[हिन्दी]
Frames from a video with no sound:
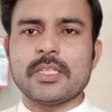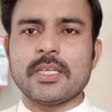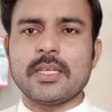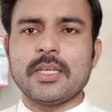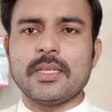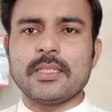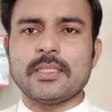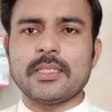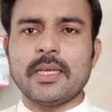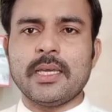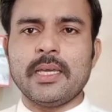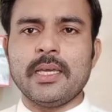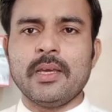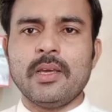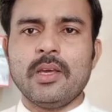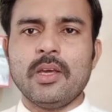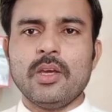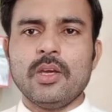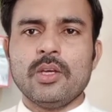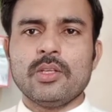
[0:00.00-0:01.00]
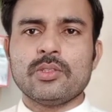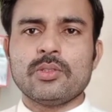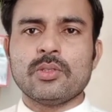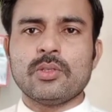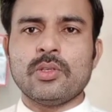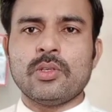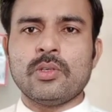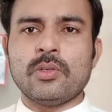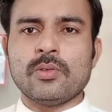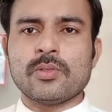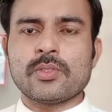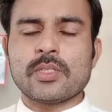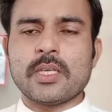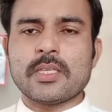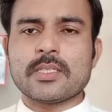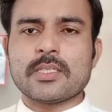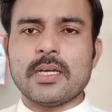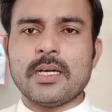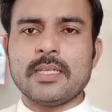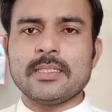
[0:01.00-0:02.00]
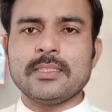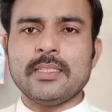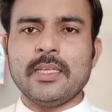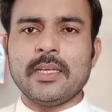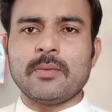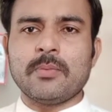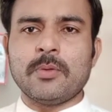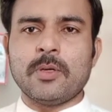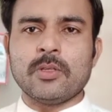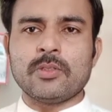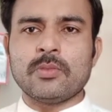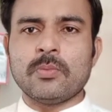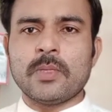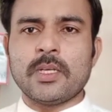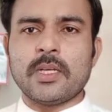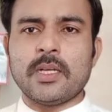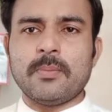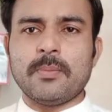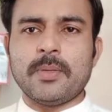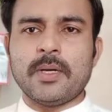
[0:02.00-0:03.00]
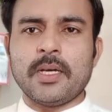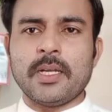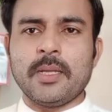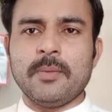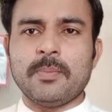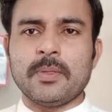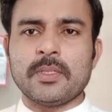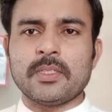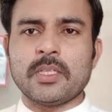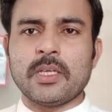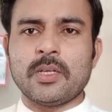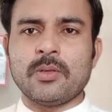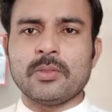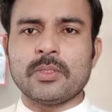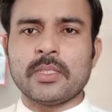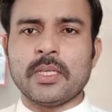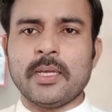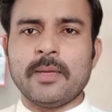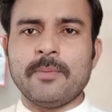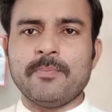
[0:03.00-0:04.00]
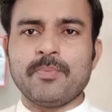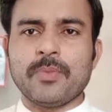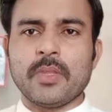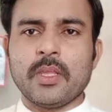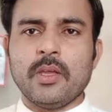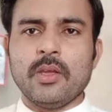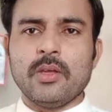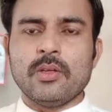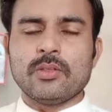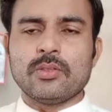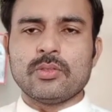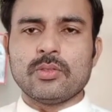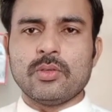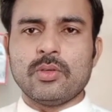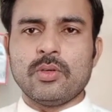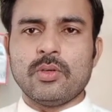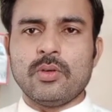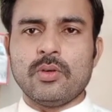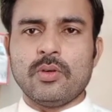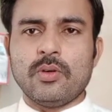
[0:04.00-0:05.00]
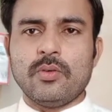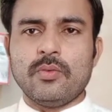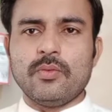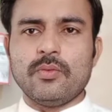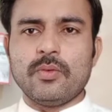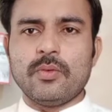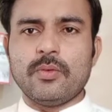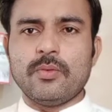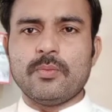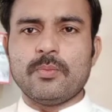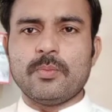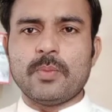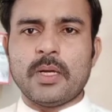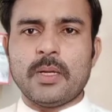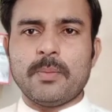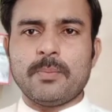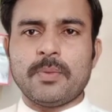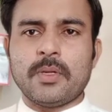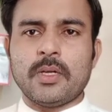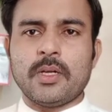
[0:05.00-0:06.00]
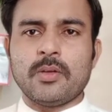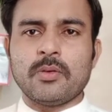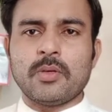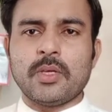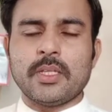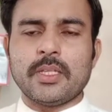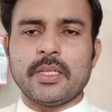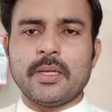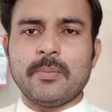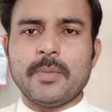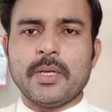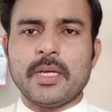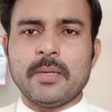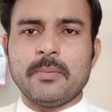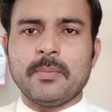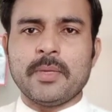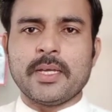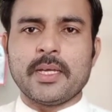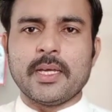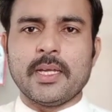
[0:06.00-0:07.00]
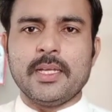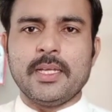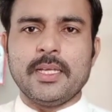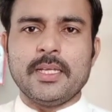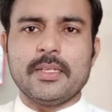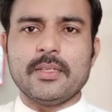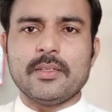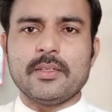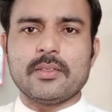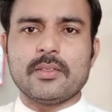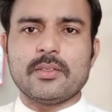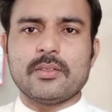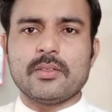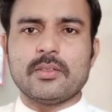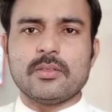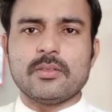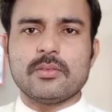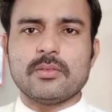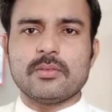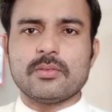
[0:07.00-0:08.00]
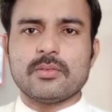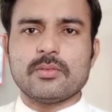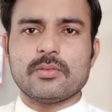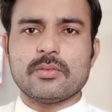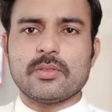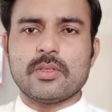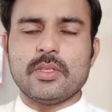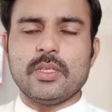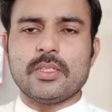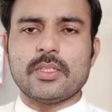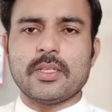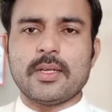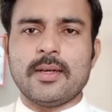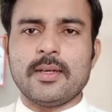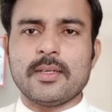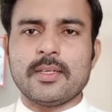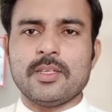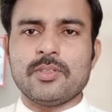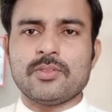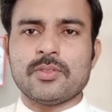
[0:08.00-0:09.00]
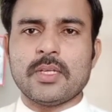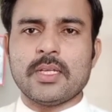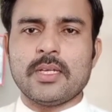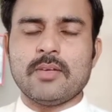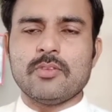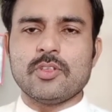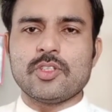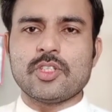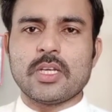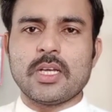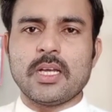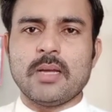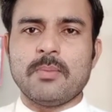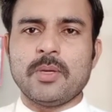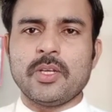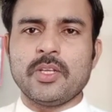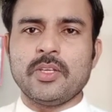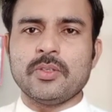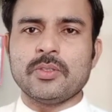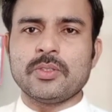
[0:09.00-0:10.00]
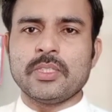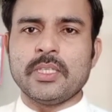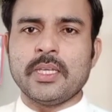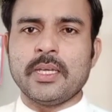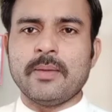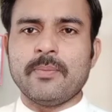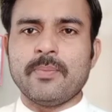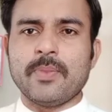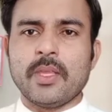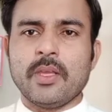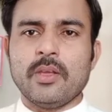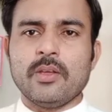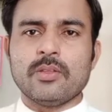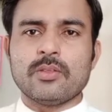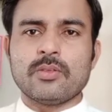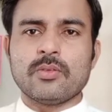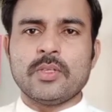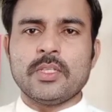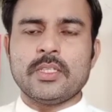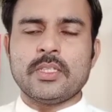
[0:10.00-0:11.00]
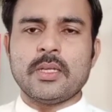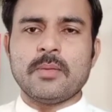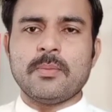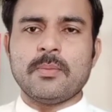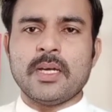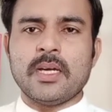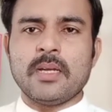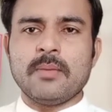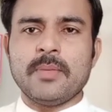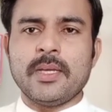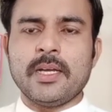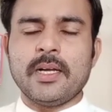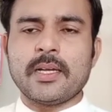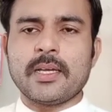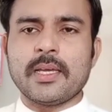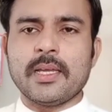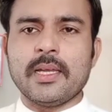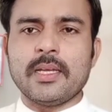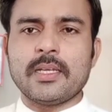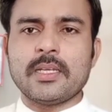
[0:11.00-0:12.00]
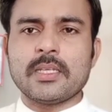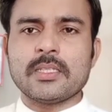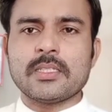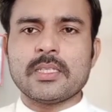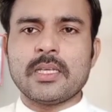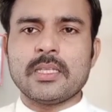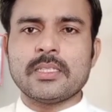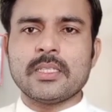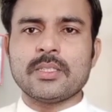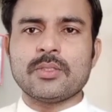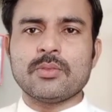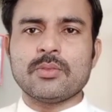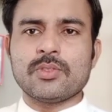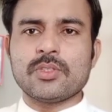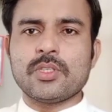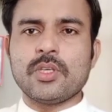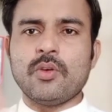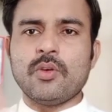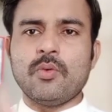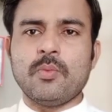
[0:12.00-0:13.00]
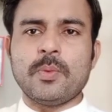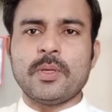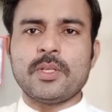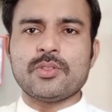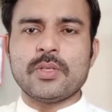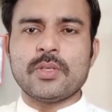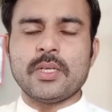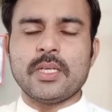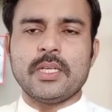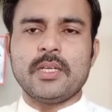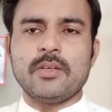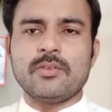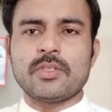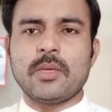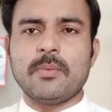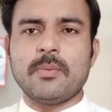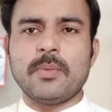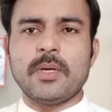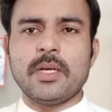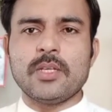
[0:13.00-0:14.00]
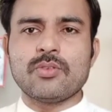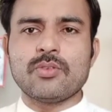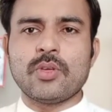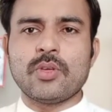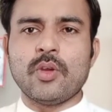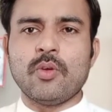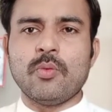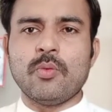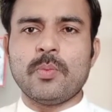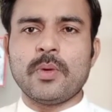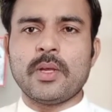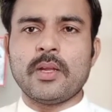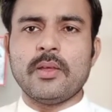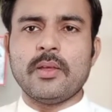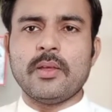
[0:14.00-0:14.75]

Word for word: गिरता है तो उसके साथ ही एक बहुत बड़ा भारी पत्थर होता है तो पहाड़ों के दरमियान में गली की तरह की जो है ना वो जगह बनी होती है तो वही दरमियान में आके लटक जाता है तो उसके ऊपर जो है ना उसके बाजू के ऊपर